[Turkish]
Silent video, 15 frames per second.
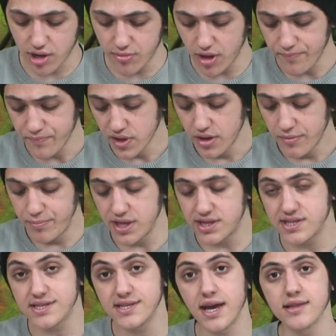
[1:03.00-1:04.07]
ama
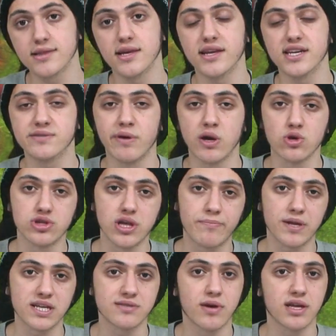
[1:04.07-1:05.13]
Betis'i yendiler, Espanyol
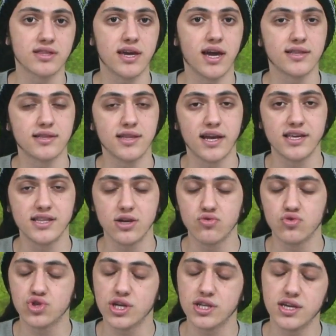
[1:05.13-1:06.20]
deplasmanda yendiler. Yine
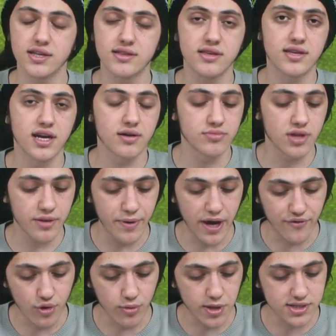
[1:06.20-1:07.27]
güçlerinin yettiği takımlara
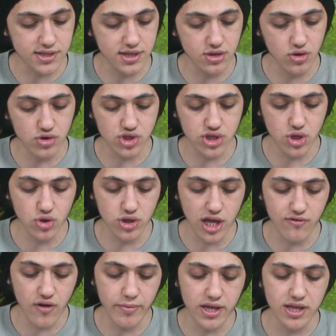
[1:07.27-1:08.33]
performanslarını
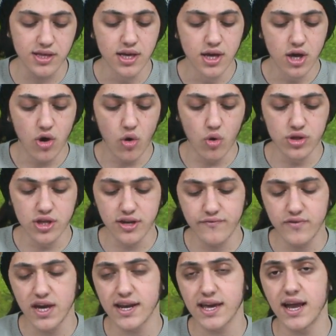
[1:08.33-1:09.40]
gösteriyorlar ve ben onların
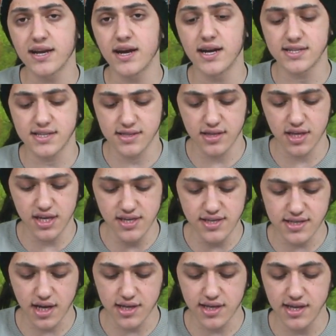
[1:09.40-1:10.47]
Villarreal karşısında da iç
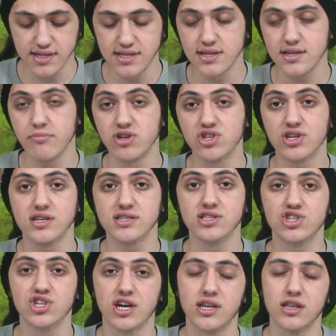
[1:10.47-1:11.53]
sahada kesinlikle maçı
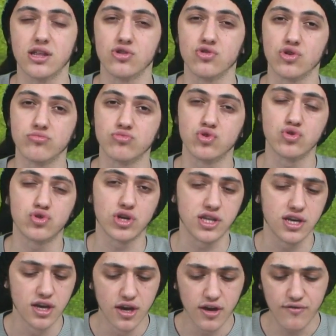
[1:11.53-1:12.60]
kazanacağına inanıyorum. Çünkü
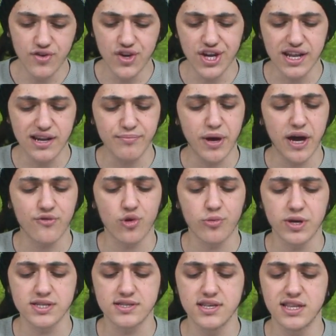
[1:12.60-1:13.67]
hani Villarreal'in
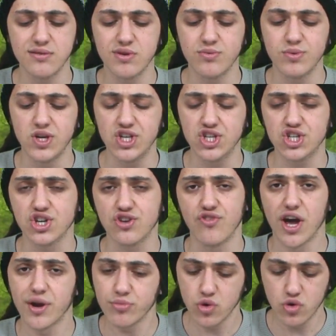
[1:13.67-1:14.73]
performansı dediğim gibi hiç ışık
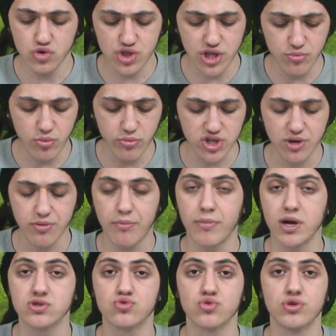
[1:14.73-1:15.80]
vermiyor. O yüzden bu maça ben
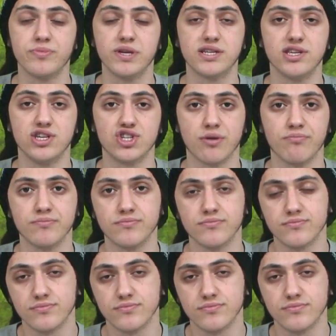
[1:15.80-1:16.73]
maç sonu 1 diyeceğim.